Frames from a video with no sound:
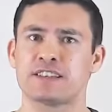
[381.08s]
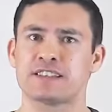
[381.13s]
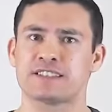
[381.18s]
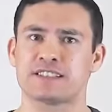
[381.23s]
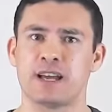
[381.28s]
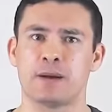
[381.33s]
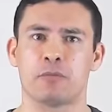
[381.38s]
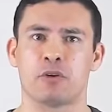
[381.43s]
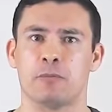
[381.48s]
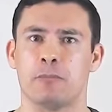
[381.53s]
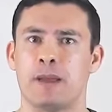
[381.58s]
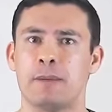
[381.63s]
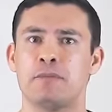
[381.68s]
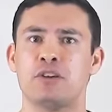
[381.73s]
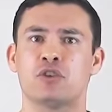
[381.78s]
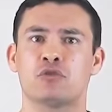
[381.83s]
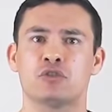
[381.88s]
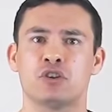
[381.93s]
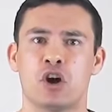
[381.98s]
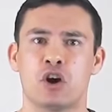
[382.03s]
о лете, и вы
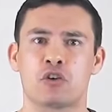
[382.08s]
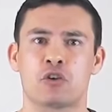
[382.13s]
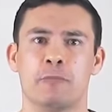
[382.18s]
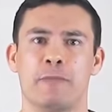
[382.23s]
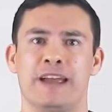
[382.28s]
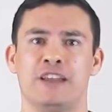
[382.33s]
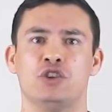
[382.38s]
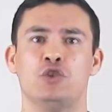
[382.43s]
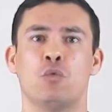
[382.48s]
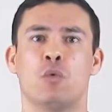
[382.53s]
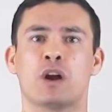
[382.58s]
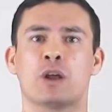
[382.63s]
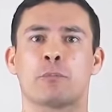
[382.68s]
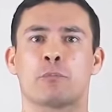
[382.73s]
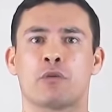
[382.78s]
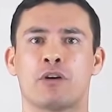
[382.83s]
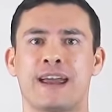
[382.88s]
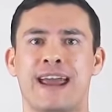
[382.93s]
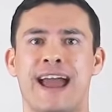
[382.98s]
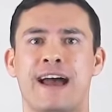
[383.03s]
молоды и
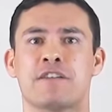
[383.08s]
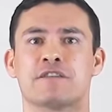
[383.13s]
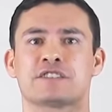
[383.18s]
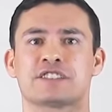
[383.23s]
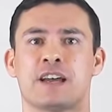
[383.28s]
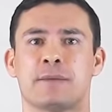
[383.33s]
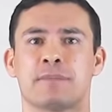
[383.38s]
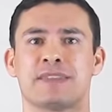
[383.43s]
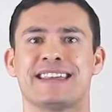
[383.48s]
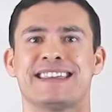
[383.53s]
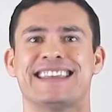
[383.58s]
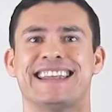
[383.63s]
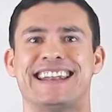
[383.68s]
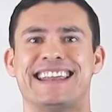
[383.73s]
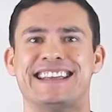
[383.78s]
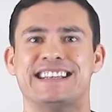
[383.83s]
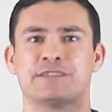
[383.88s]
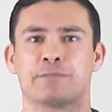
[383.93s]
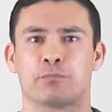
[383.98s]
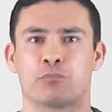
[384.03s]
энергичны,
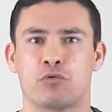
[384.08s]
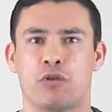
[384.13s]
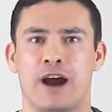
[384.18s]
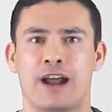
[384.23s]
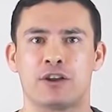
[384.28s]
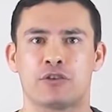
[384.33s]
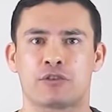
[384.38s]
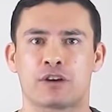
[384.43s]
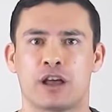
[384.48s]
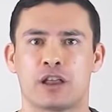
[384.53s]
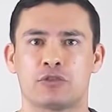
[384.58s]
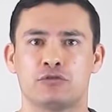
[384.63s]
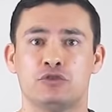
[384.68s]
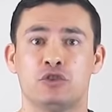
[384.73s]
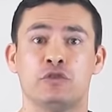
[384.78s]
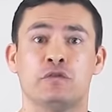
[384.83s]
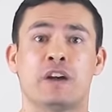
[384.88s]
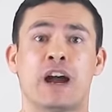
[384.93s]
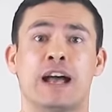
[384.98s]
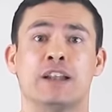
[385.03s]
тогда вам захочется
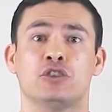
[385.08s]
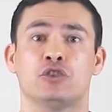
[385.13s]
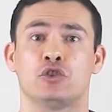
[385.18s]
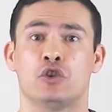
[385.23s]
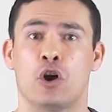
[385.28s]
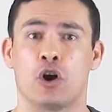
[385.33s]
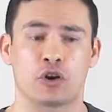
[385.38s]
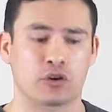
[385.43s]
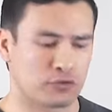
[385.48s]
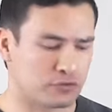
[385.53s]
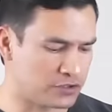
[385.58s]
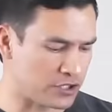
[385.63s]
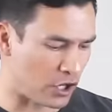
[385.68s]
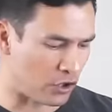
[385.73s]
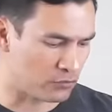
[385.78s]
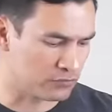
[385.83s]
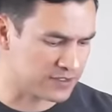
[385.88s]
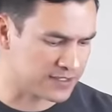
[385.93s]
что-нибудь поярче.